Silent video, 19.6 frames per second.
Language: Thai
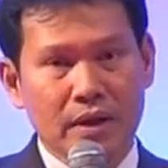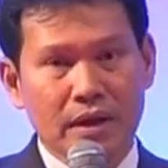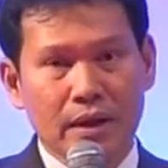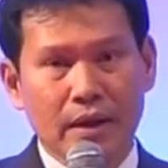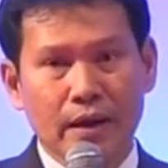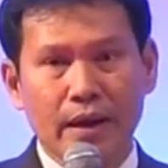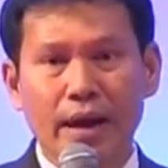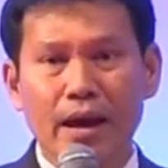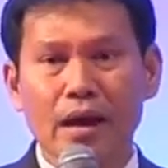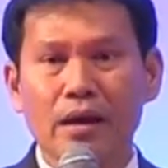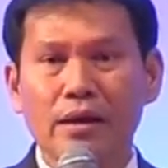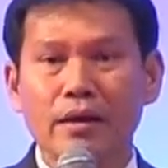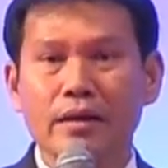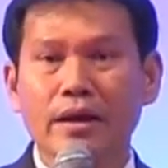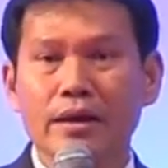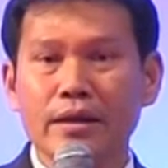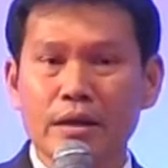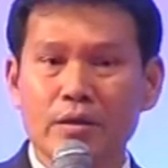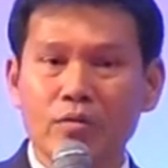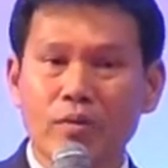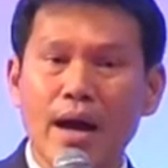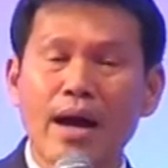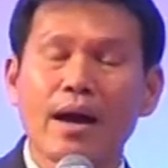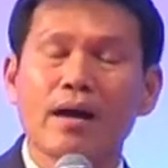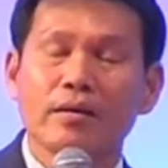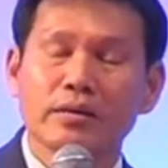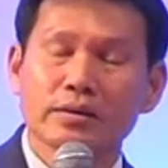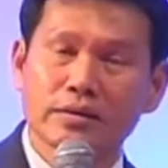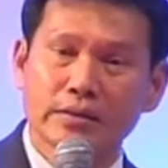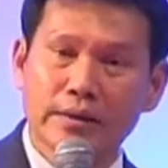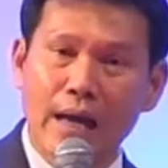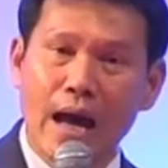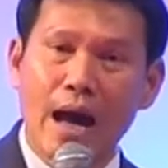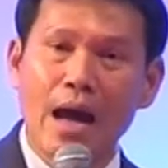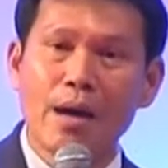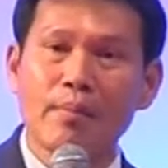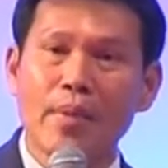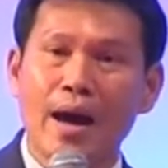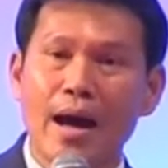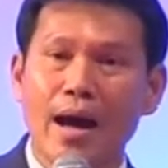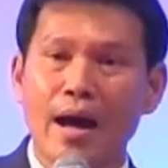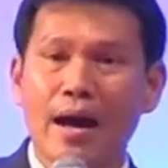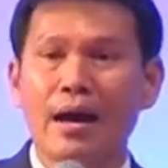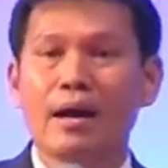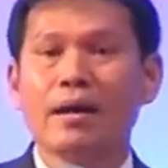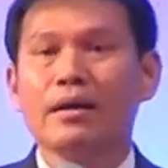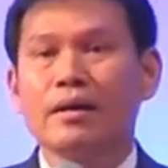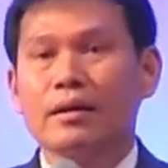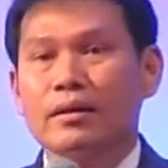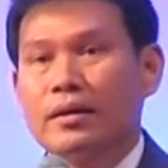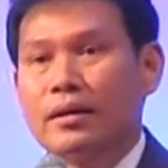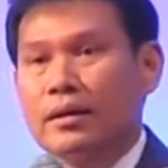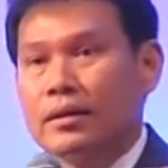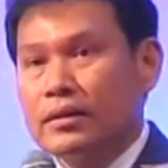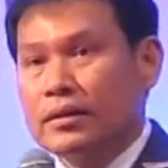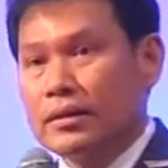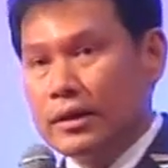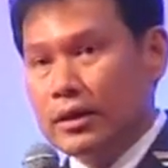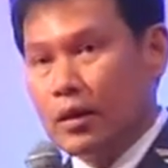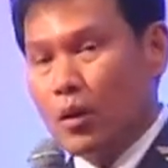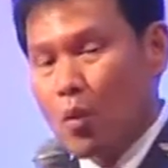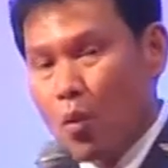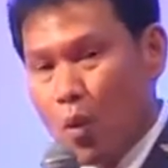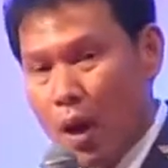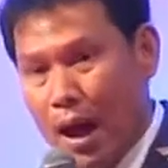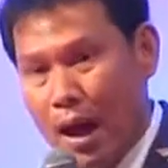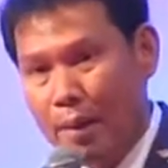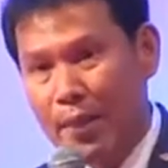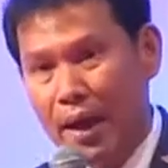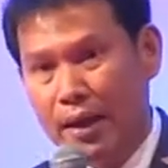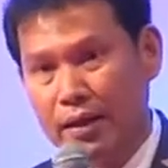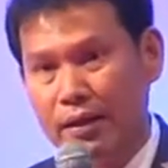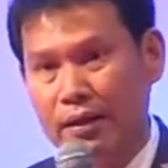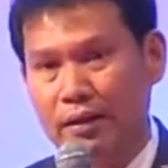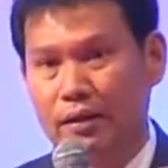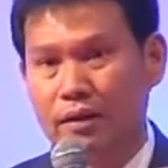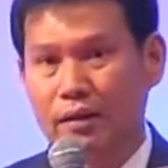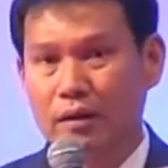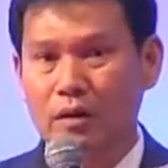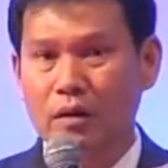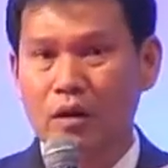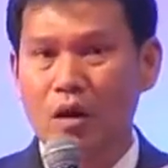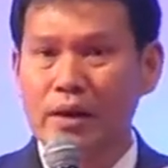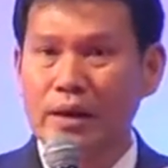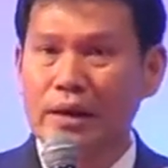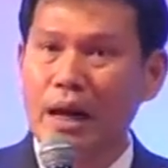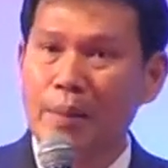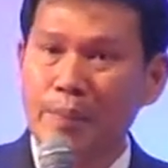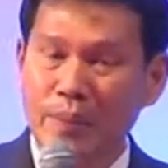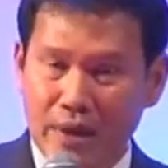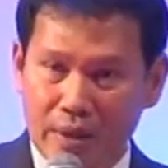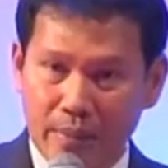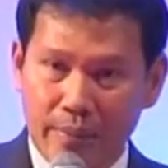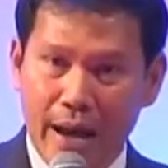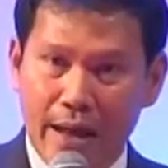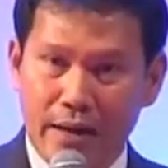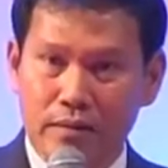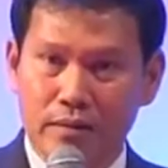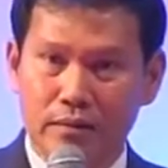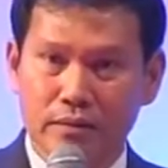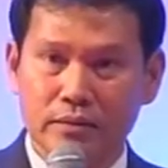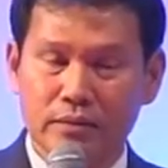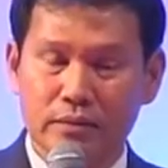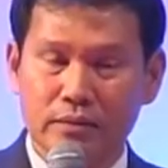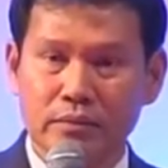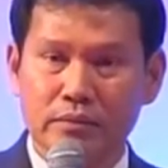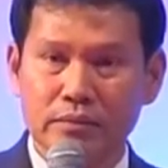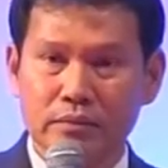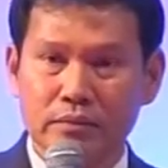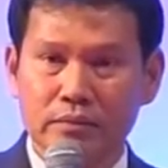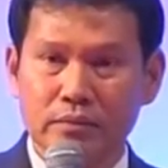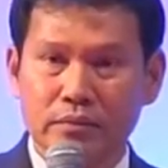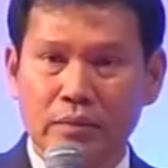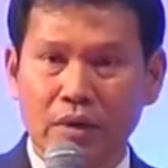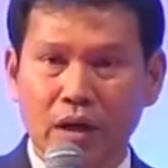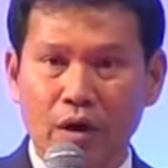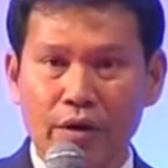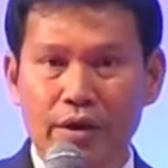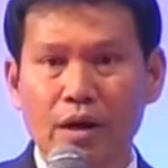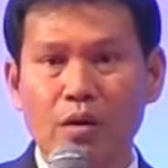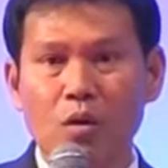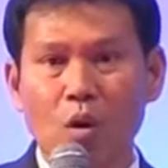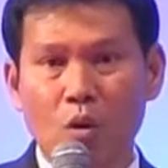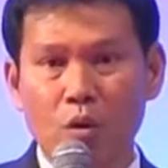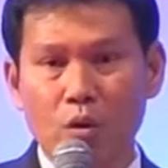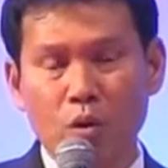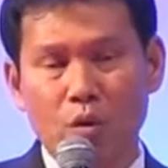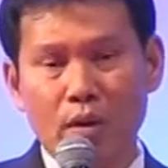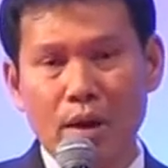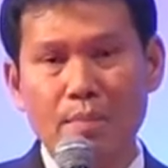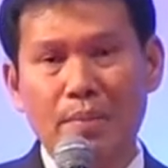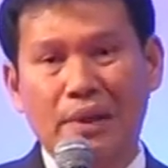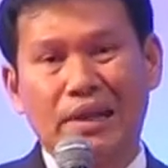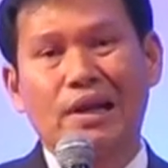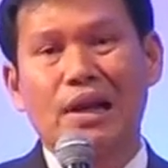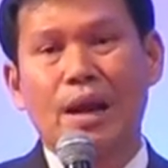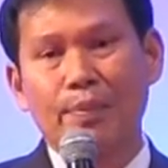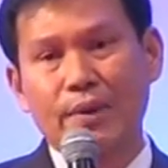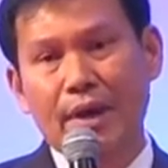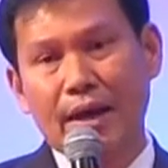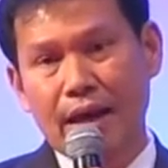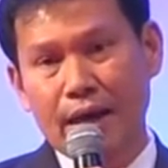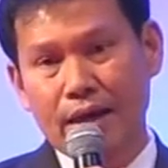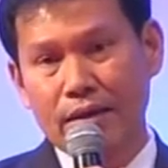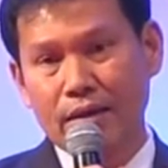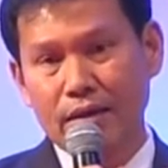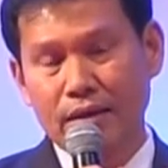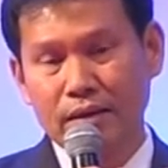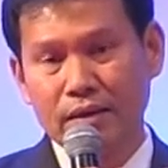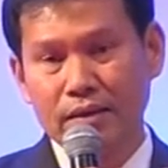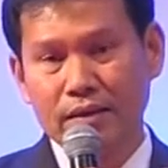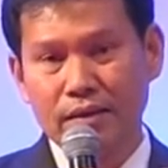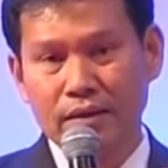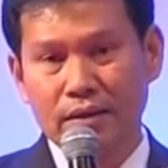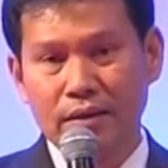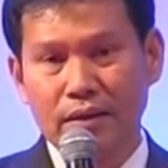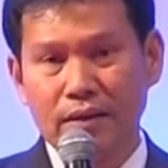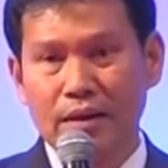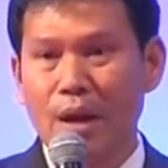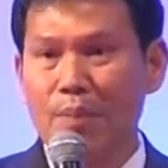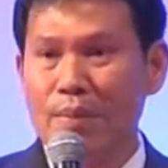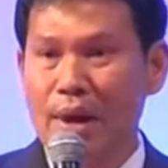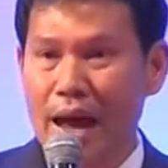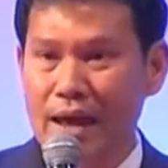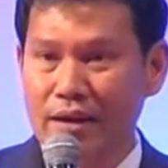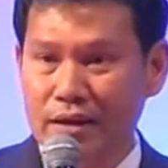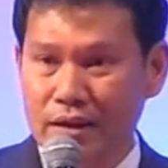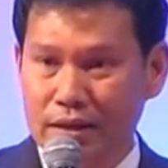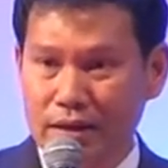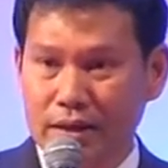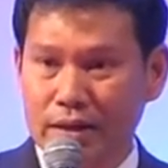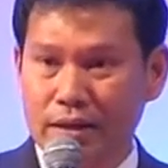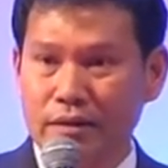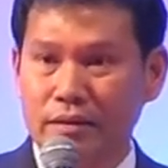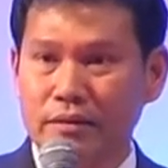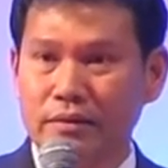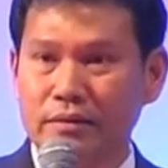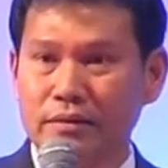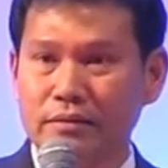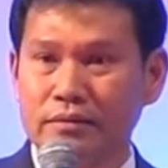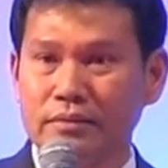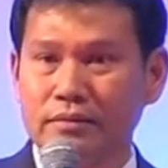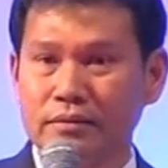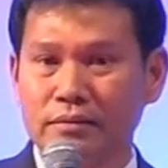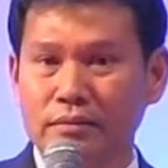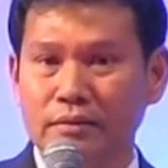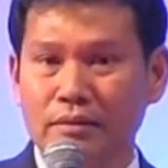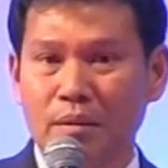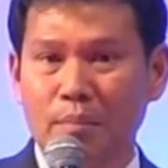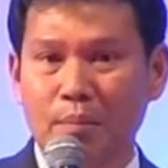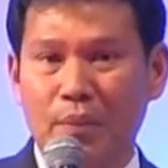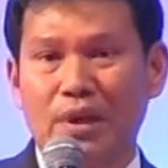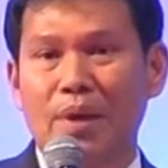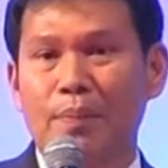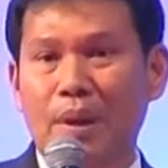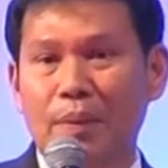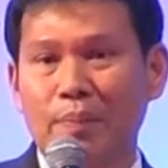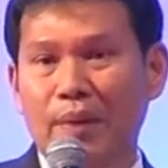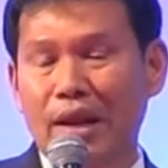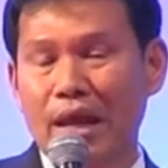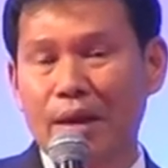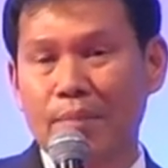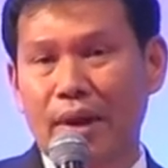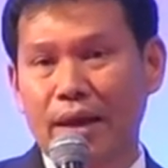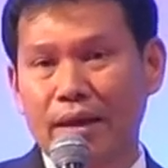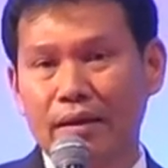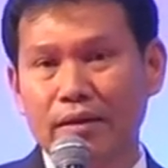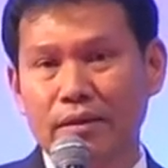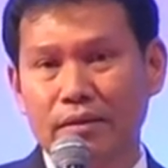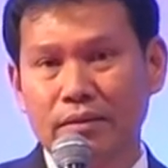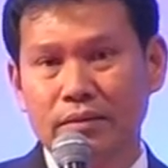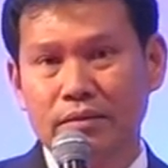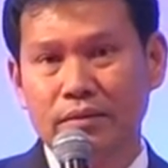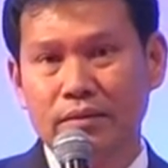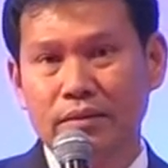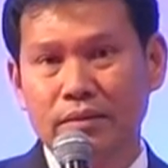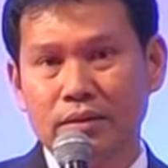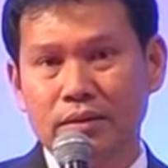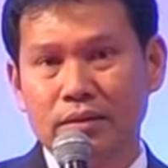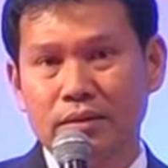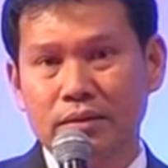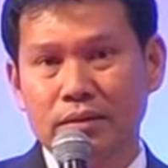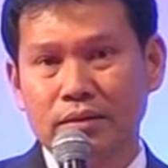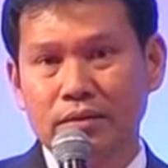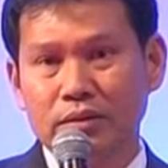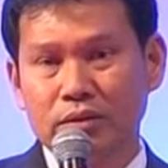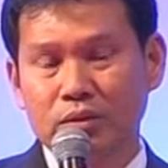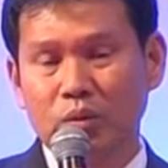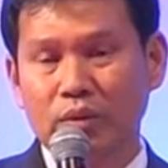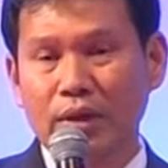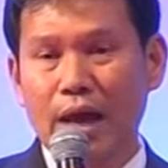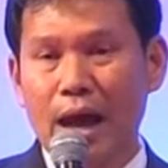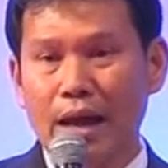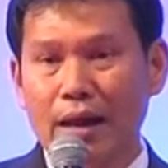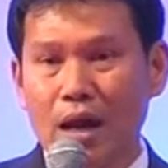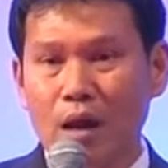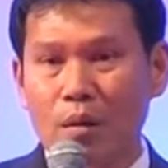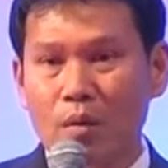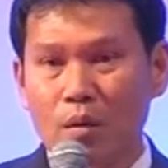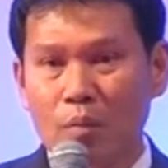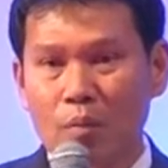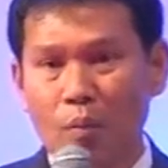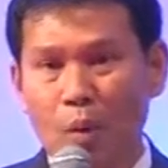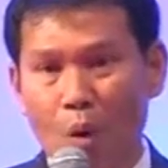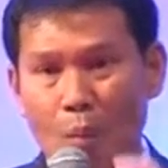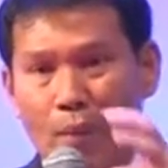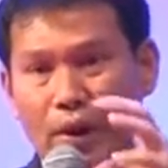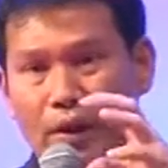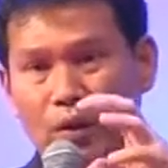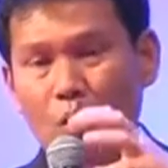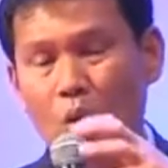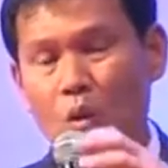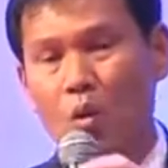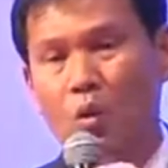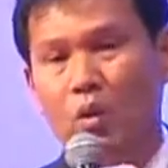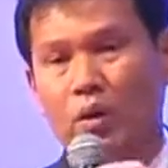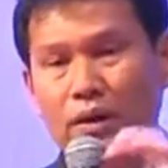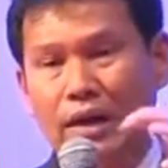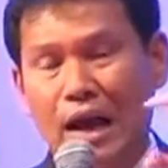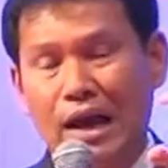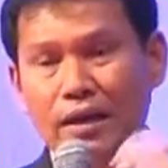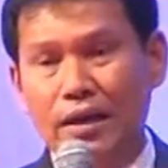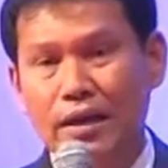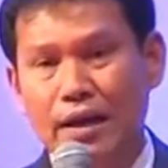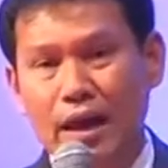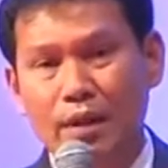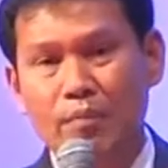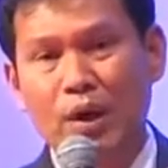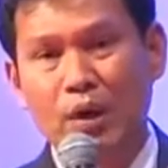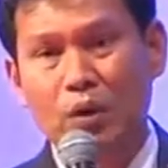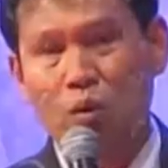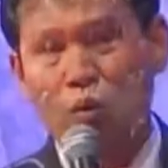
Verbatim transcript: แค่ได้ยินว่าซ้ายมาหนึ่งขวามาหนึ่งก็ได้รับหนึ่งพันก็ยังงงอยู่เอ้ยมันจะรับยังไง รับง่ายเหลือเกิน มันจะเป็นไปได้ไหมสุดท้ายแล้วผมมาดูหลังจากนั้นมาดู